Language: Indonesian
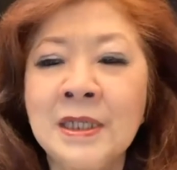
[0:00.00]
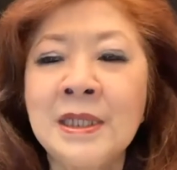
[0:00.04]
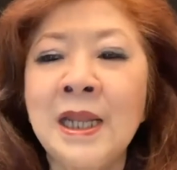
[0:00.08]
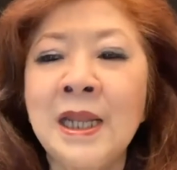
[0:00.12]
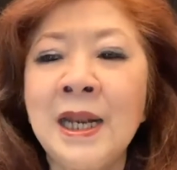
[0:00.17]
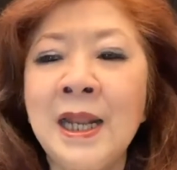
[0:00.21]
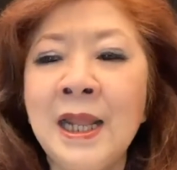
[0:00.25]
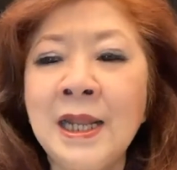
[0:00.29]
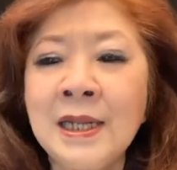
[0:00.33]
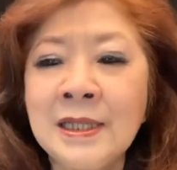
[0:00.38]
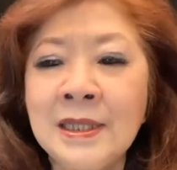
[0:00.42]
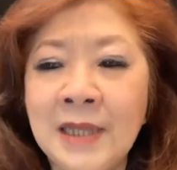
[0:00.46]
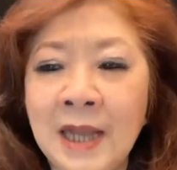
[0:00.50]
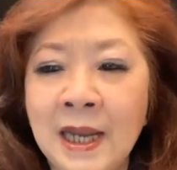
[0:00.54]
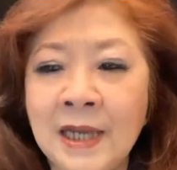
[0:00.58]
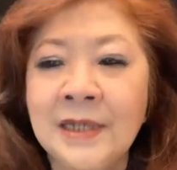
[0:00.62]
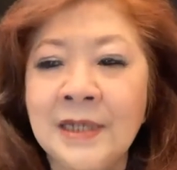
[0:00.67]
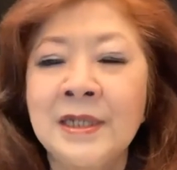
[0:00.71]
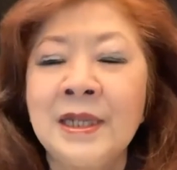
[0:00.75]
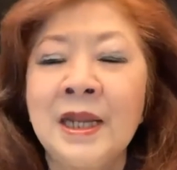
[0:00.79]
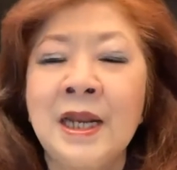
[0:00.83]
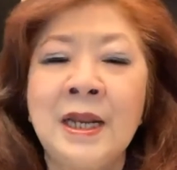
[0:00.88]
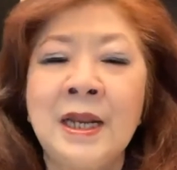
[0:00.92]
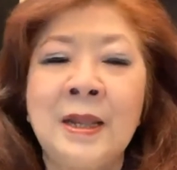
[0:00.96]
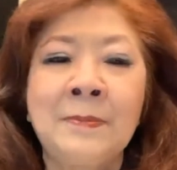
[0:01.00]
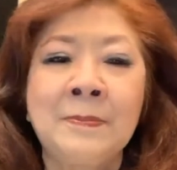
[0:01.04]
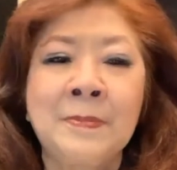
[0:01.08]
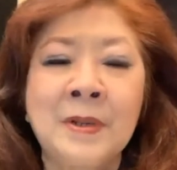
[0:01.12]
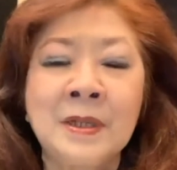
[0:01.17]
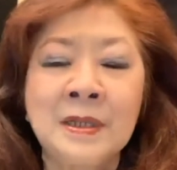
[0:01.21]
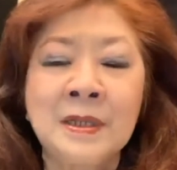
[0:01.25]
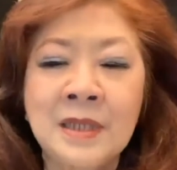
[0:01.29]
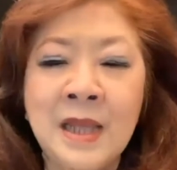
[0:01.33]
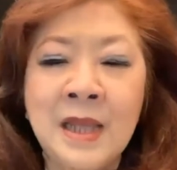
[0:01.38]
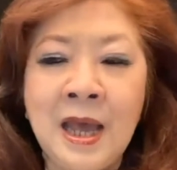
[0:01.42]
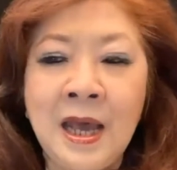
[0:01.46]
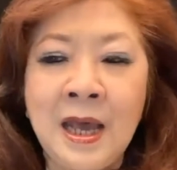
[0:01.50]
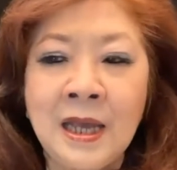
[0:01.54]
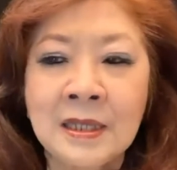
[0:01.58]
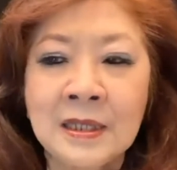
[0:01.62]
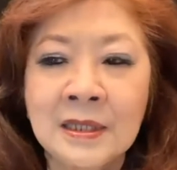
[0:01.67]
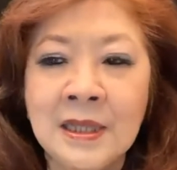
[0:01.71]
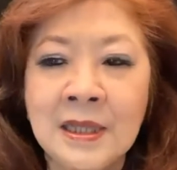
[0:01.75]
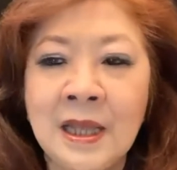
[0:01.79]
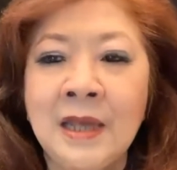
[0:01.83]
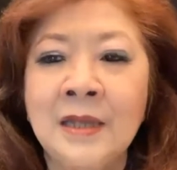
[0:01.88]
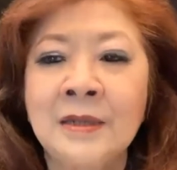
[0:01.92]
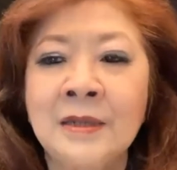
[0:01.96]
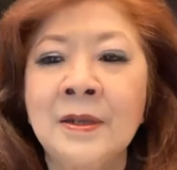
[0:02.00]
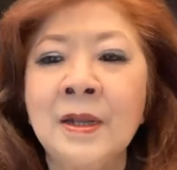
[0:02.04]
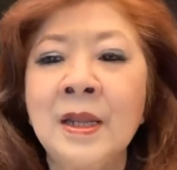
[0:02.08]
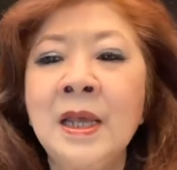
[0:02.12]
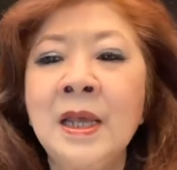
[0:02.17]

teladan dalam ketaatan